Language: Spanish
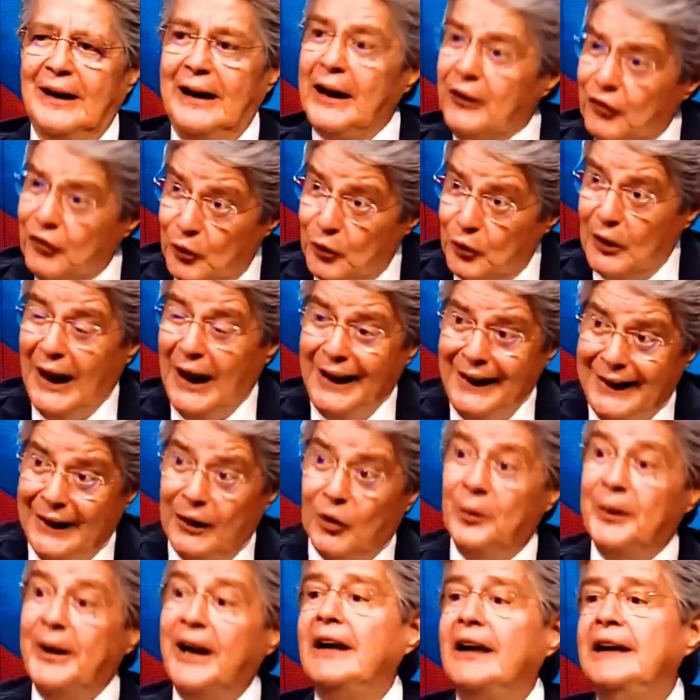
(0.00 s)
Eso
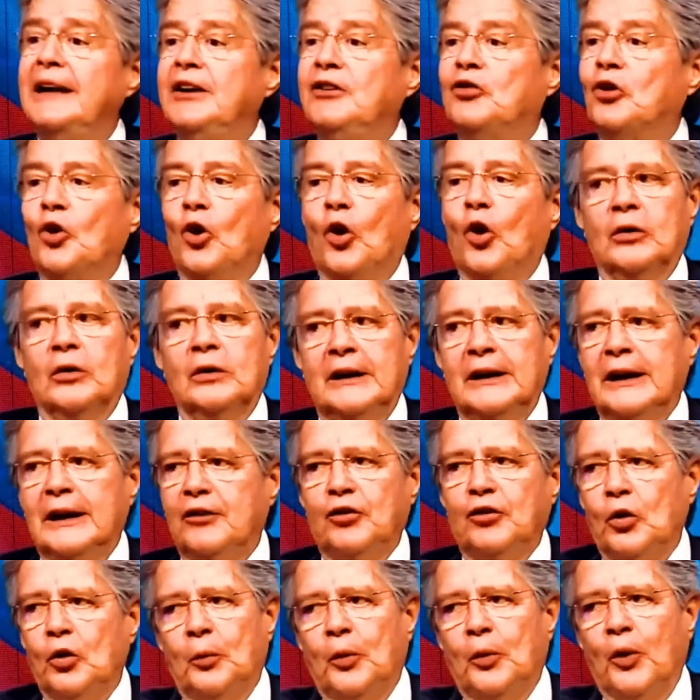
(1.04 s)
antes hubieran dicho no,
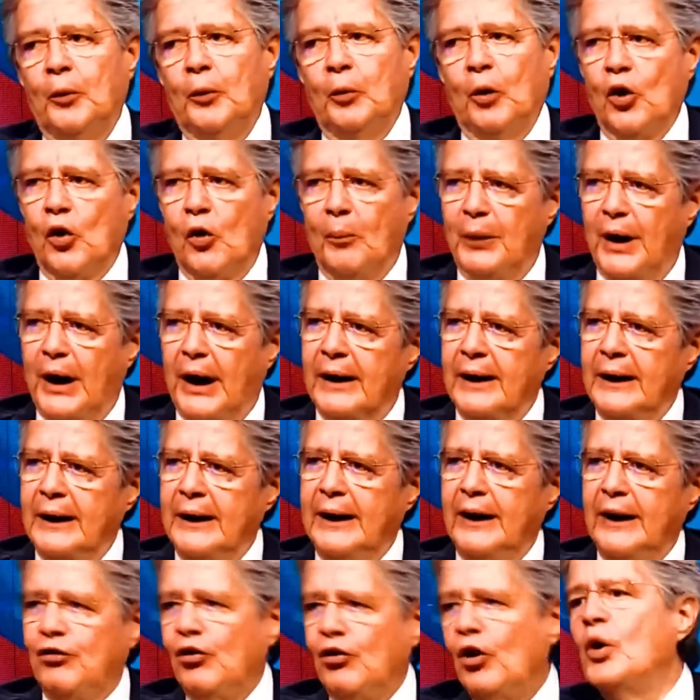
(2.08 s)
eso no podemos comprar,
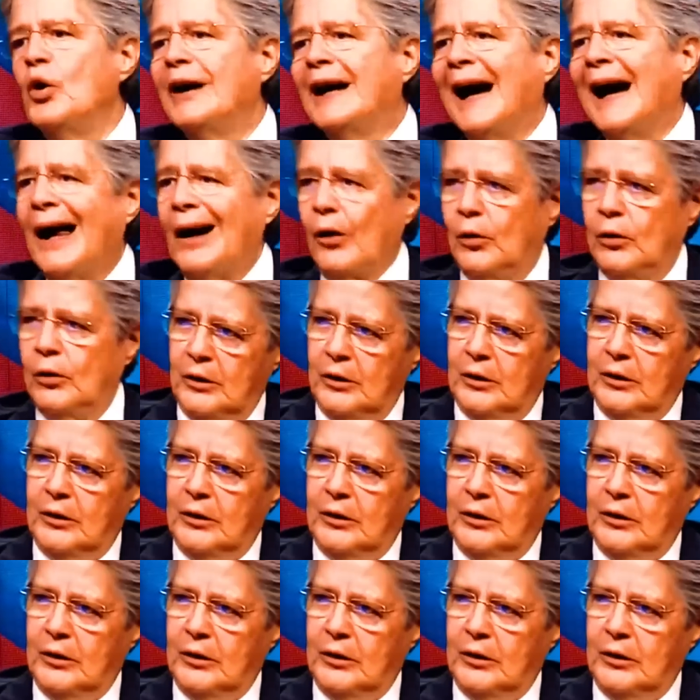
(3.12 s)
eso es muy caro,